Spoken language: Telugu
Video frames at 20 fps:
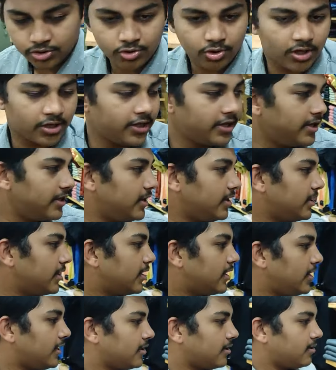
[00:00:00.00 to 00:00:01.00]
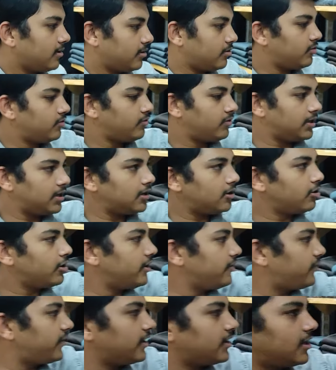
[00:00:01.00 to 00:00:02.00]
సో అది ఇది గ్రీన్ వీటిల్లో
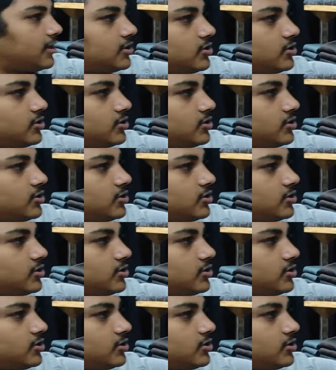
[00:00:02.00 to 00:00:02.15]
డిఫరెంట్